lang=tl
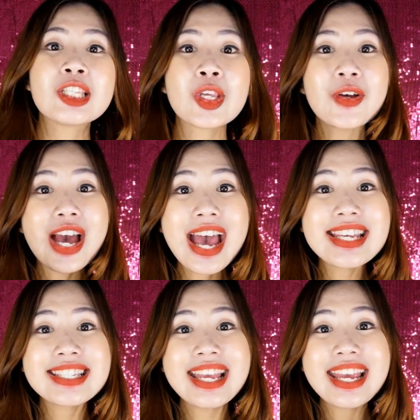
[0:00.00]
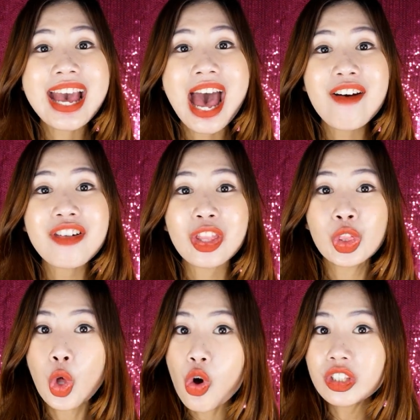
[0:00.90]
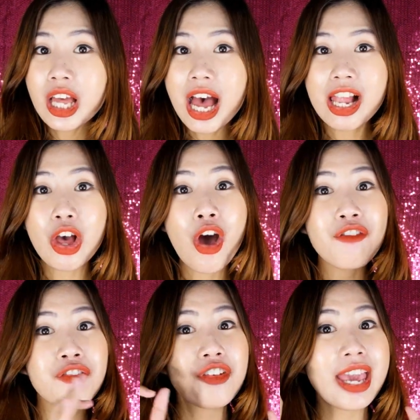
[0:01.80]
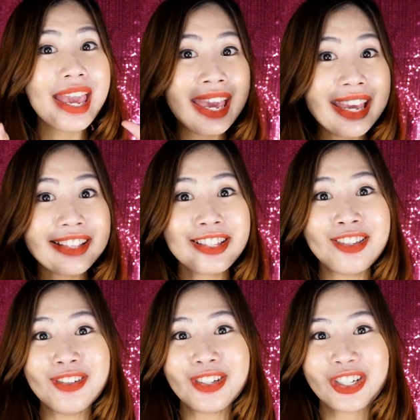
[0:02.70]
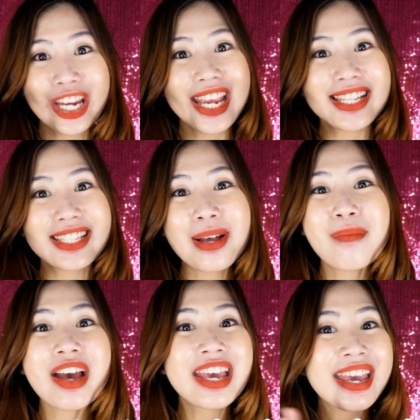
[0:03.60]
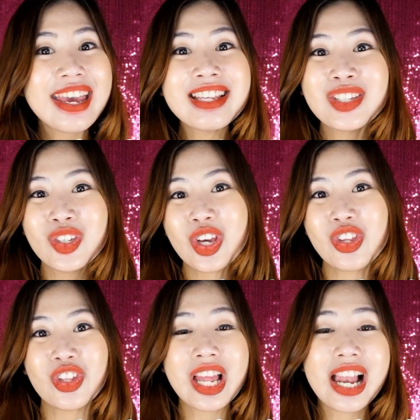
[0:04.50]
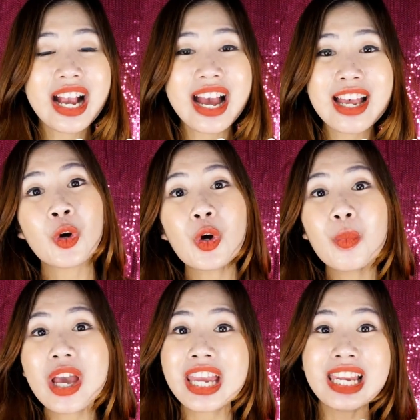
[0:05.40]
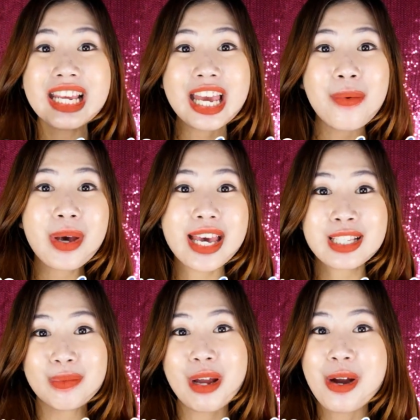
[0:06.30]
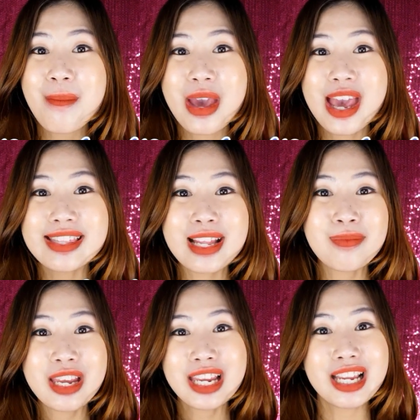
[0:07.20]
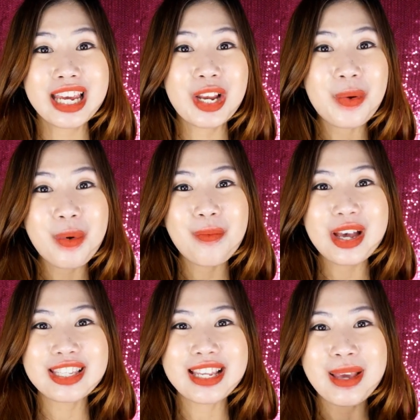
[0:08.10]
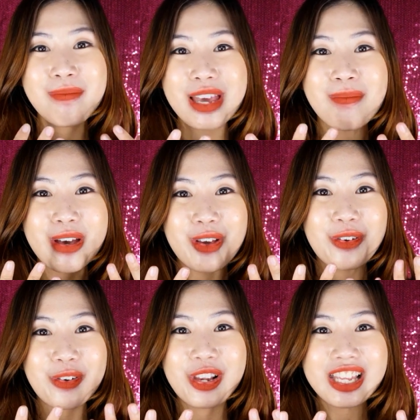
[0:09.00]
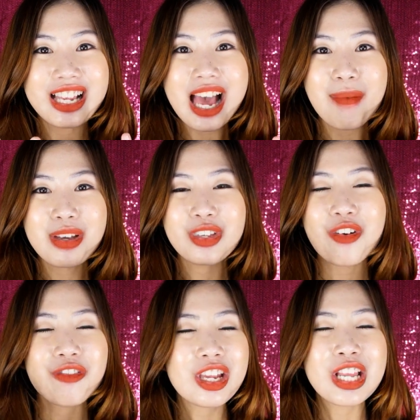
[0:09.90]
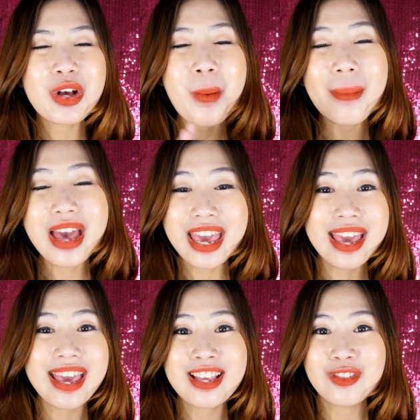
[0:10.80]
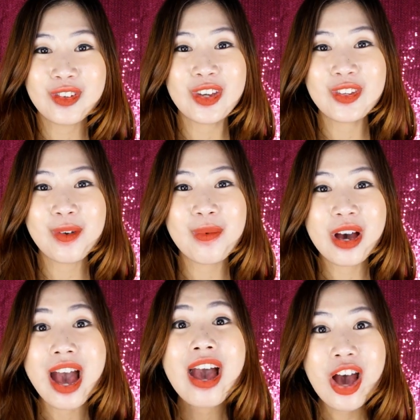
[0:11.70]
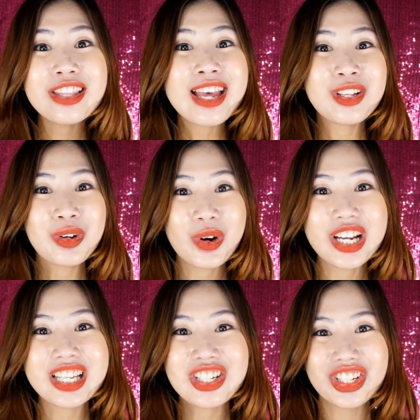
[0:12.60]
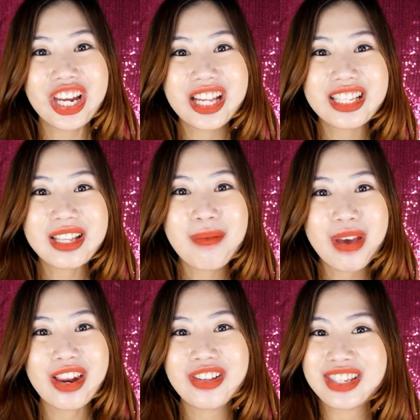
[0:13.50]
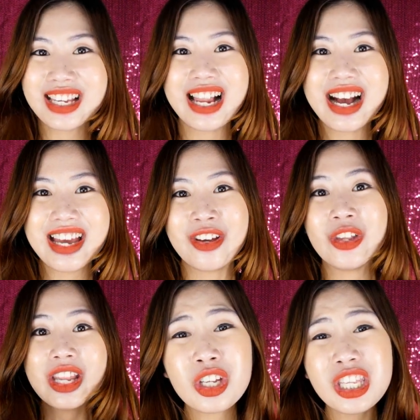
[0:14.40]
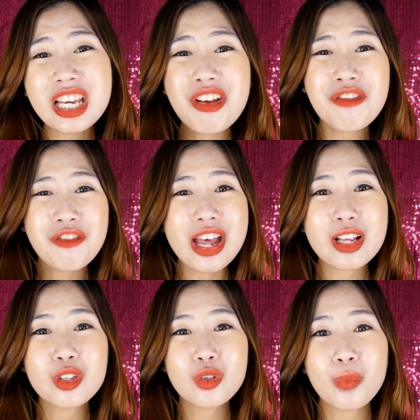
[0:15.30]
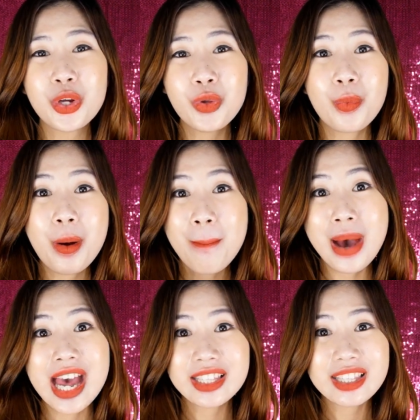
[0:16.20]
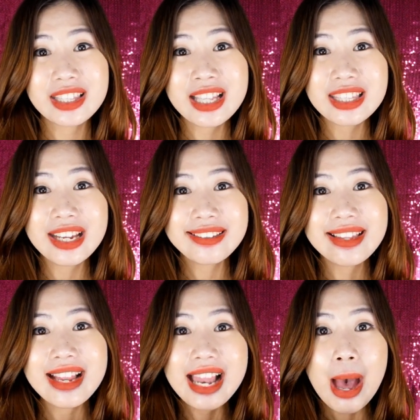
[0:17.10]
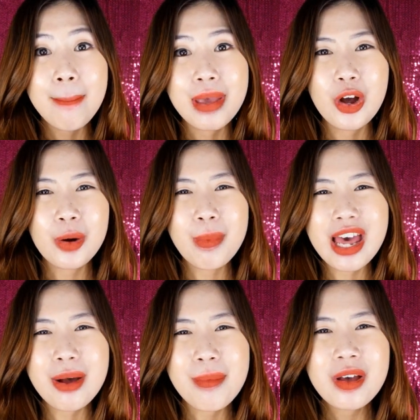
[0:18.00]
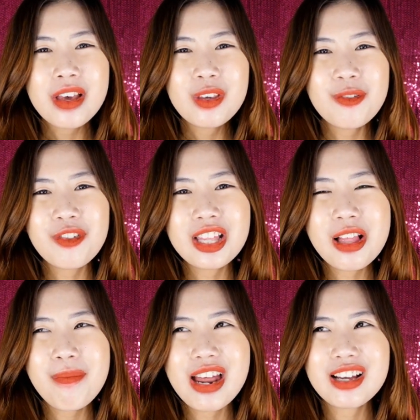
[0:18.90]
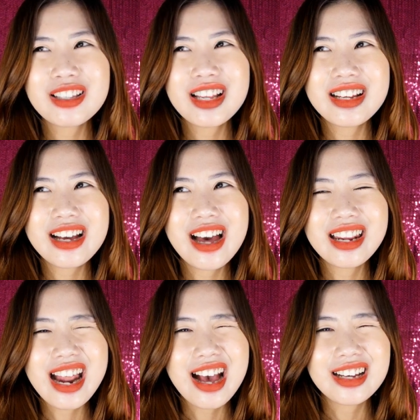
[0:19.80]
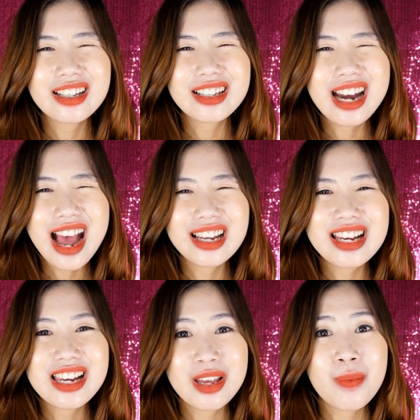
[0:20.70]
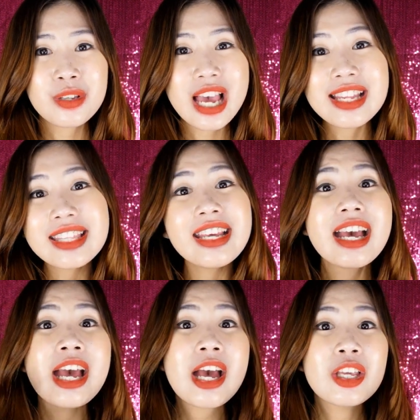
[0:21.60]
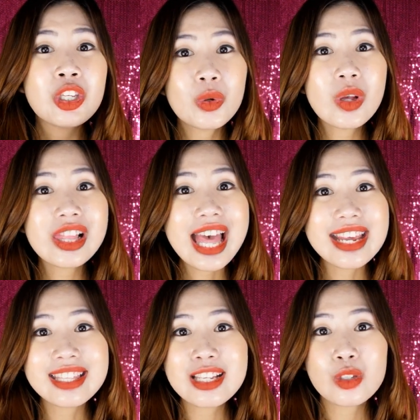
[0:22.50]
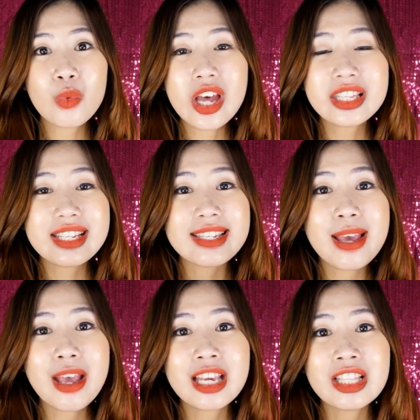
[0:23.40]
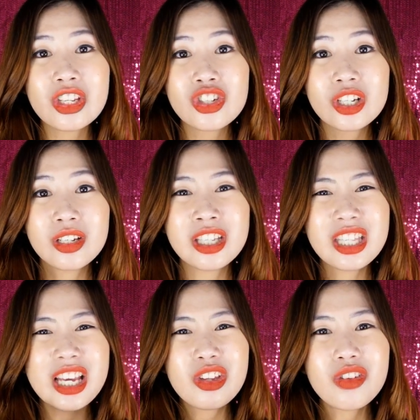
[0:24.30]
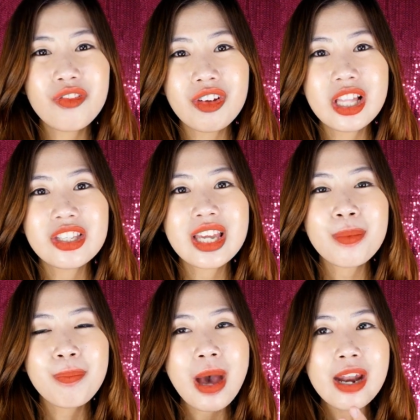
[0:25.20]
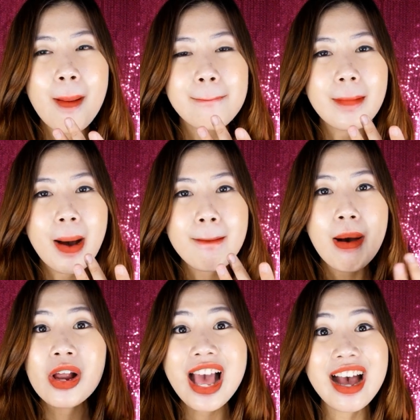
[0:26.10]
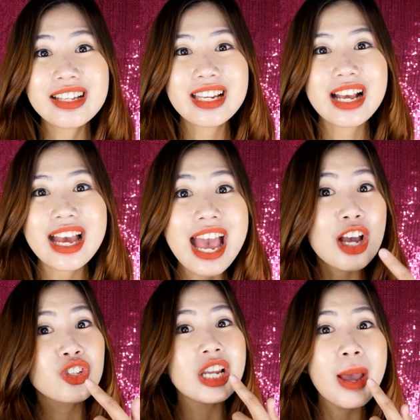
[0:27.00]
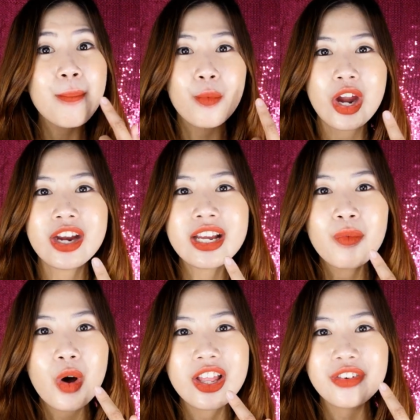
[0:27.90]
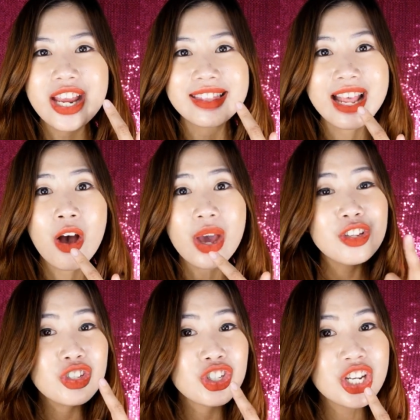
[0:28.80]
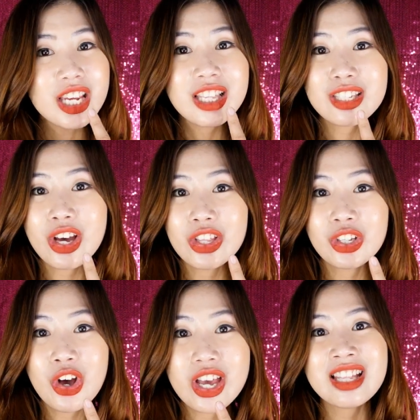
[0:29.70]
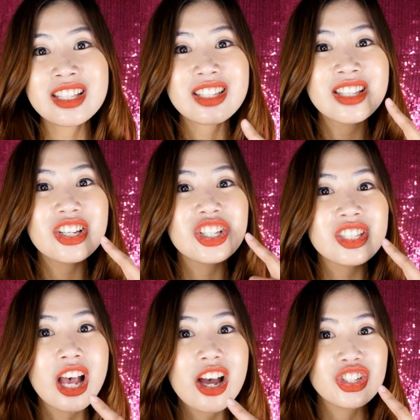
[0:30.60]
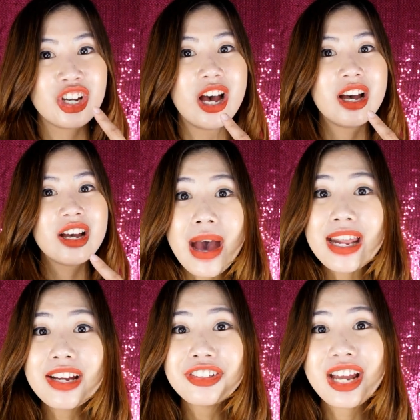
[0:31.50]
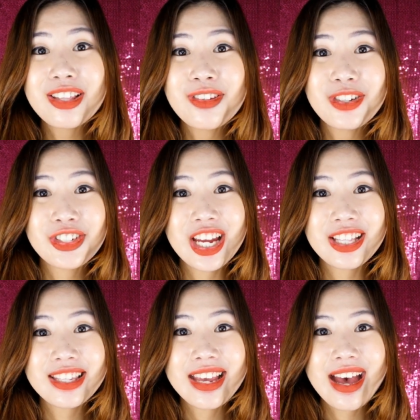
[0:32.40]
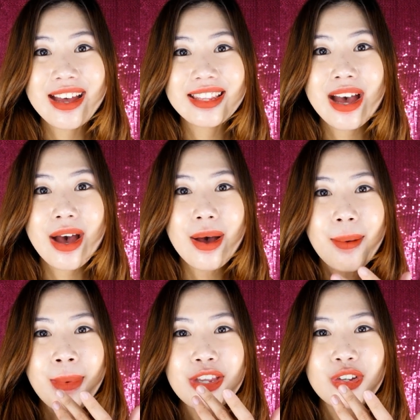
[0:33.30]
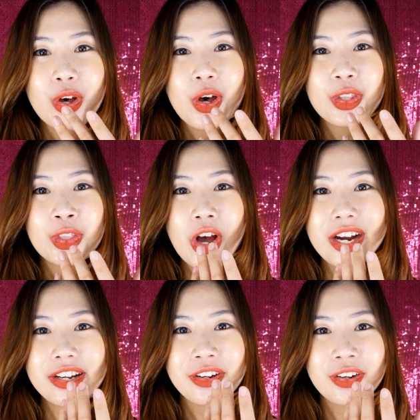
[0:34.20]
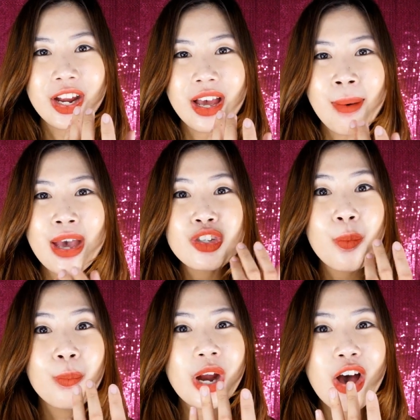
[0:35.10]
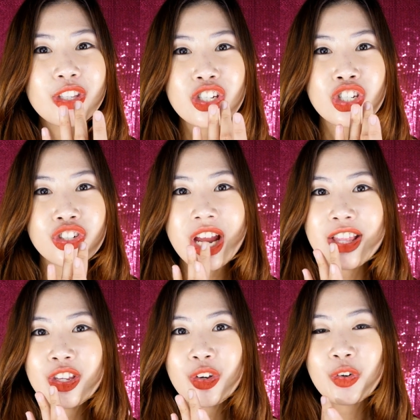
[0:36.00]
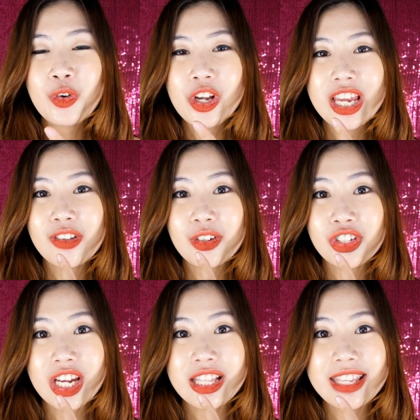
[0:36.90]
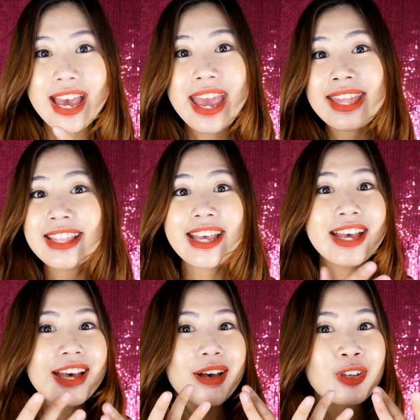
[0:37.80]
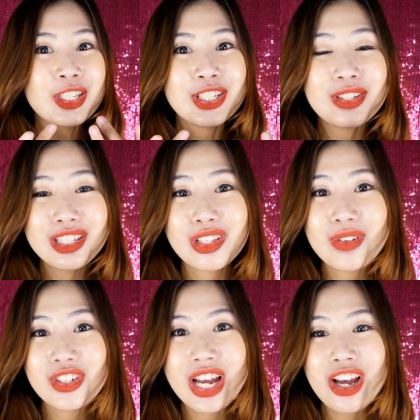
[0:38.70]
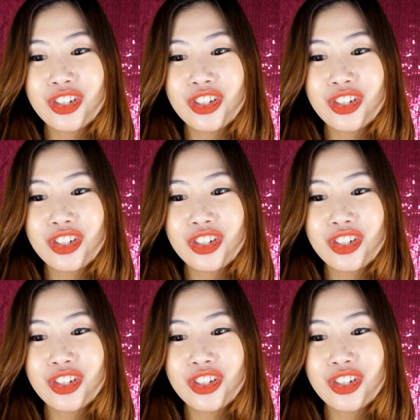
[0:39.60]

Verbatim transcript: So, guys, they have a total of 8 reviews na ma-enjoy -e nyo talaga. Kung mahilig kayo mag-experiment at mahilig kayo lumabas na iba-iba yung kulay na labi nyo, feeling ko ma-enjoy -e nyo yung mga fun and quirky shades na meron sila ngayon. Kung hindi kayo fan ng super duper matte na tingnan na labi or parang yung feeling na parang nagka-crack cracky lips, I think you will like this one kasi hindi siya, hindi ganun yung feeling niya and parang wala kang nilagay. Actually, I'm wearing one right now and yung shade na suot ko, it's the Sasha. Parang red yung shade niya na medyo dark, ay medyo brownish red yung kulay ng shade niya and gustong gusto ko siya.